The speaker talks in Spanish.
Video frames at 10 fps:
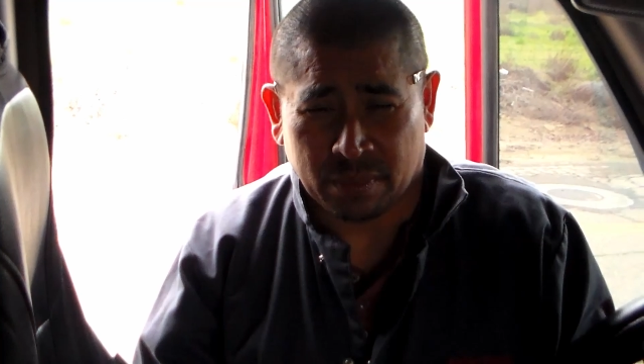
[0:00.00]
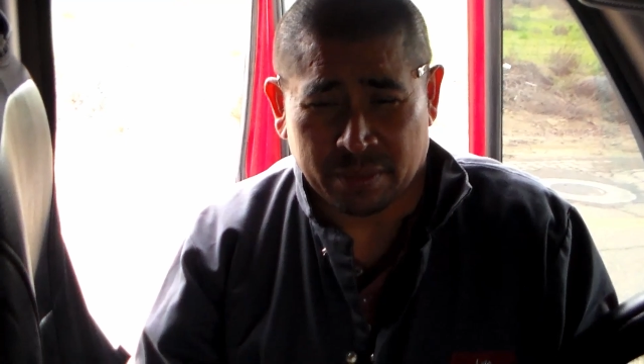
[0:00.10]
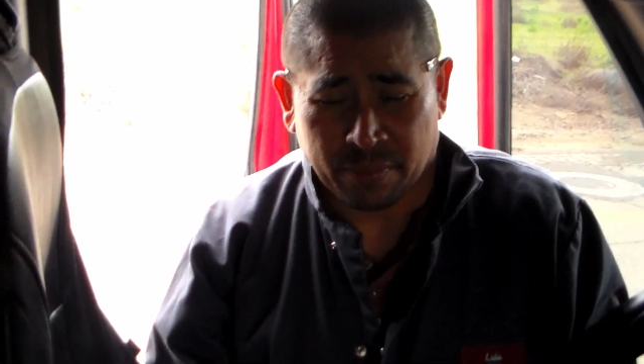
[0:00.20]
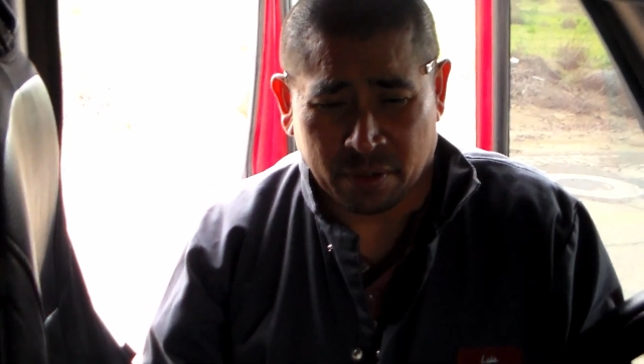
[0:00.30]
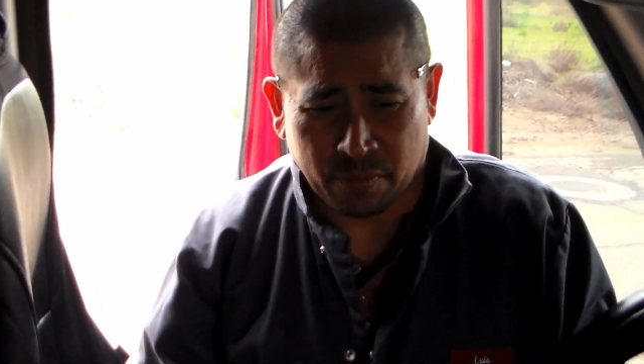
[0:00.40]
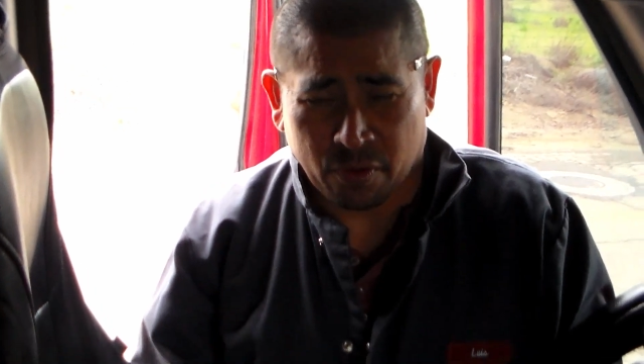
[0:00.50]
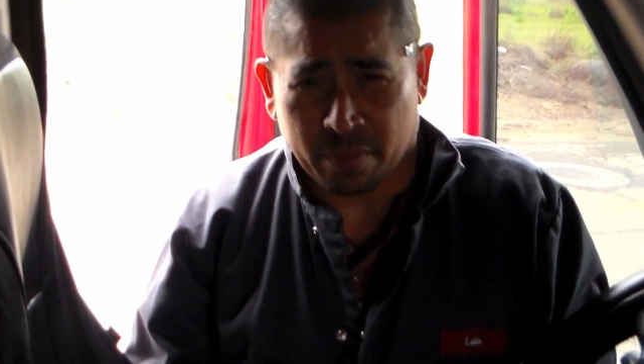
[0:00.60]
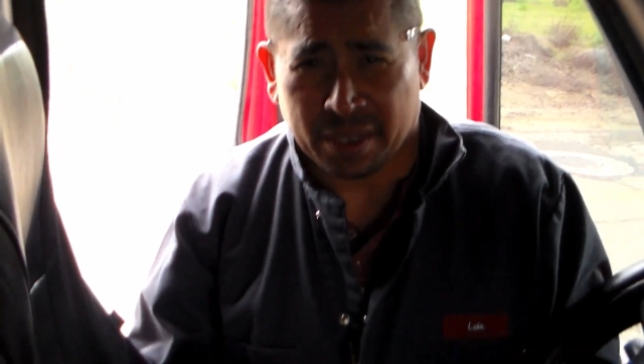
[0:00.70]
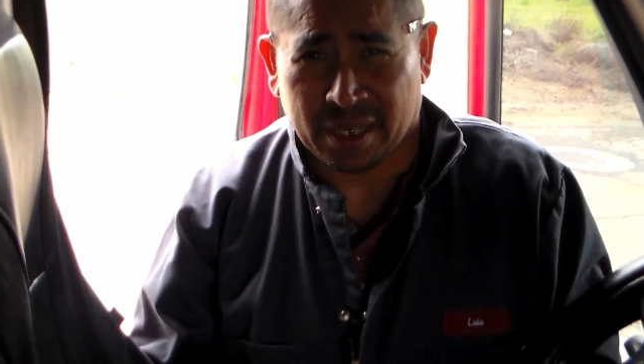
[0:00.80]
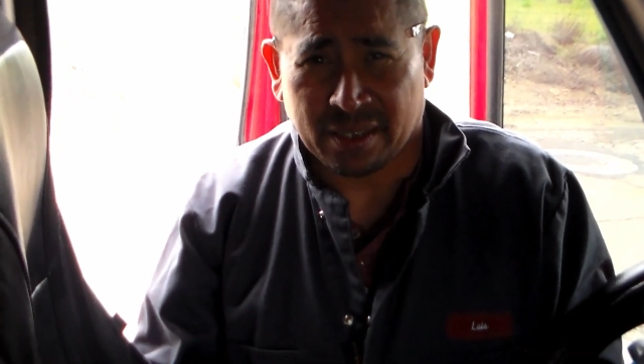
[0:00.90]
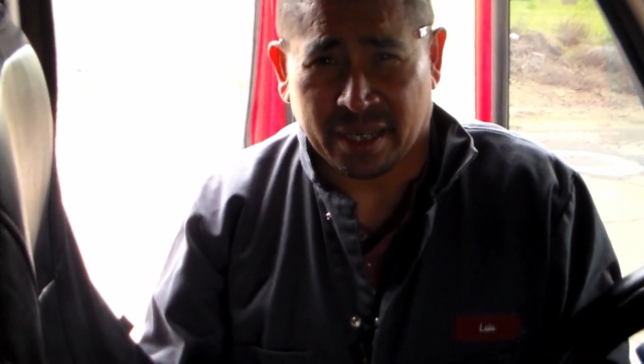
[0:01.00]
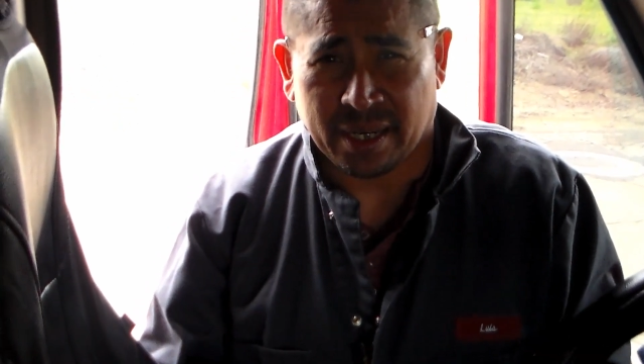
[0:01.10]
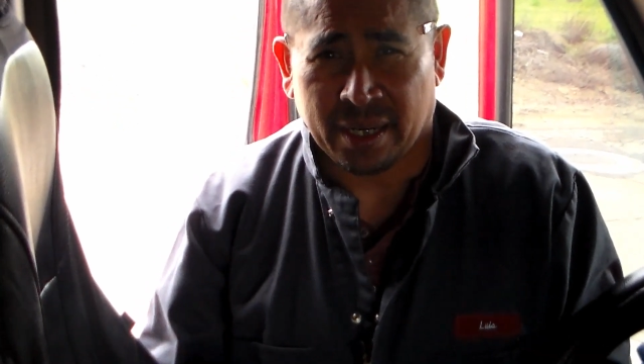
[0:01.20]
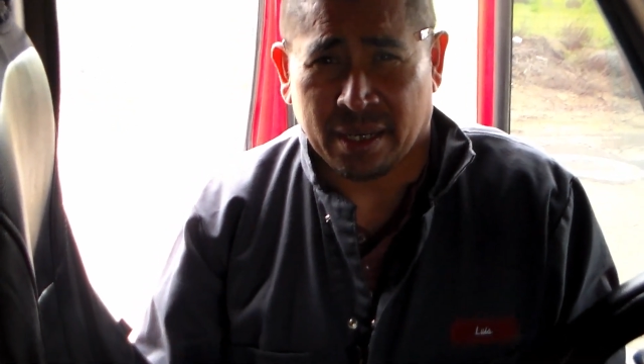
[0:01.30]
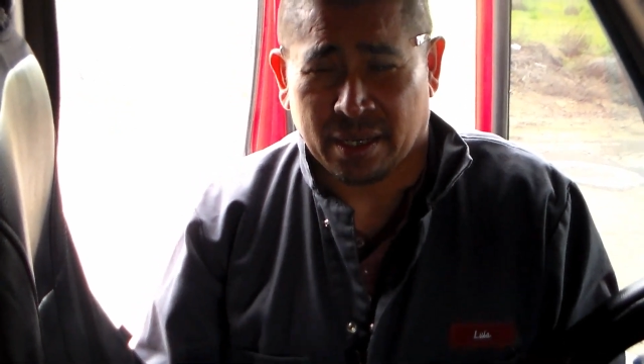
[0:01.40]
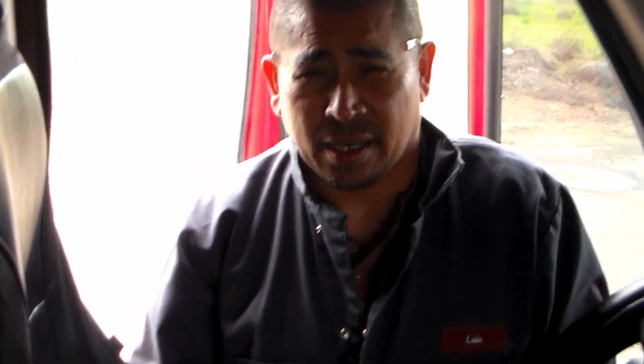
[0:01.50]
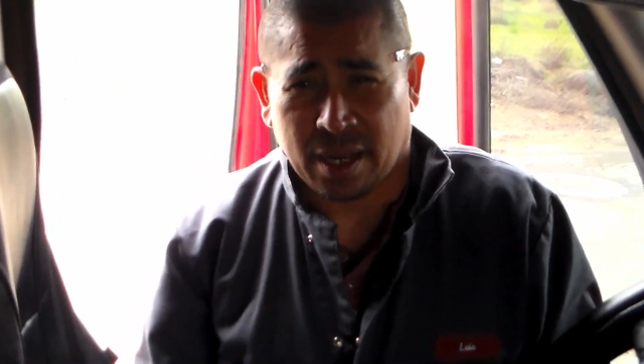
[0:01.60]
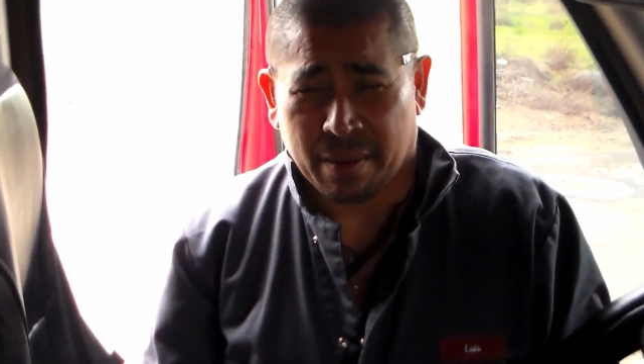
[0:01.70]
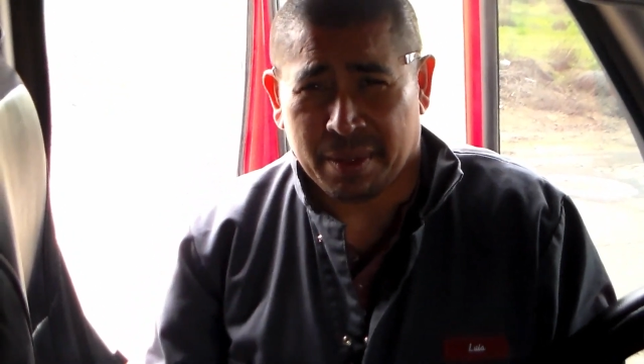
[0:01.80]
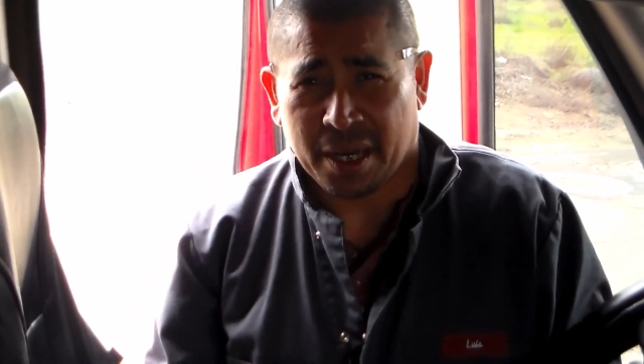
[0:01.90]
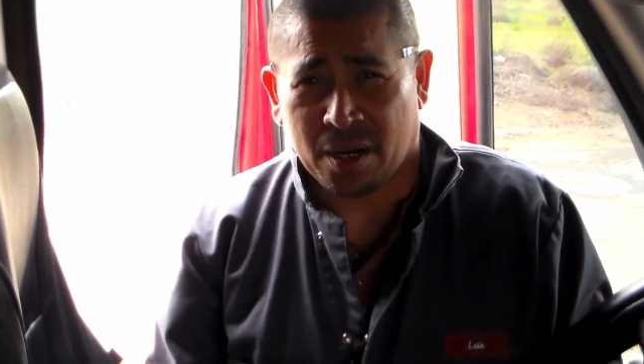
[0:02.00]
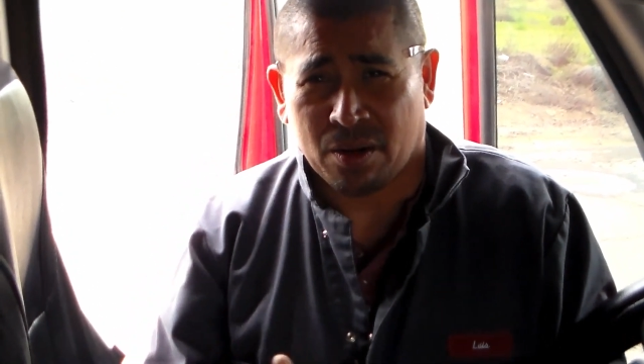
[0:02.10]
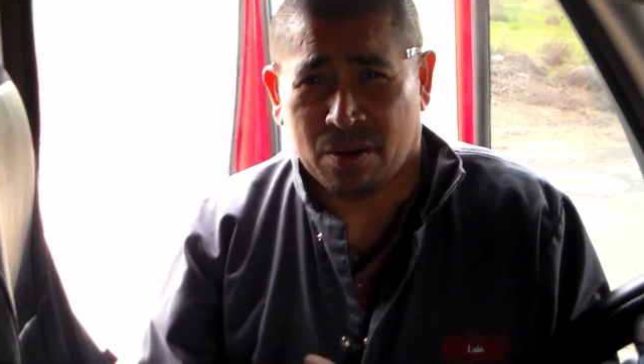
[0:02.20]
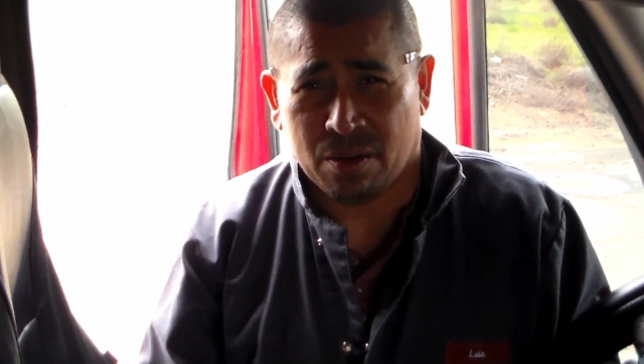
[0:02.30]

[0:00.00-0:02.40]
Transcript: más formas de hacerle y cambiarlo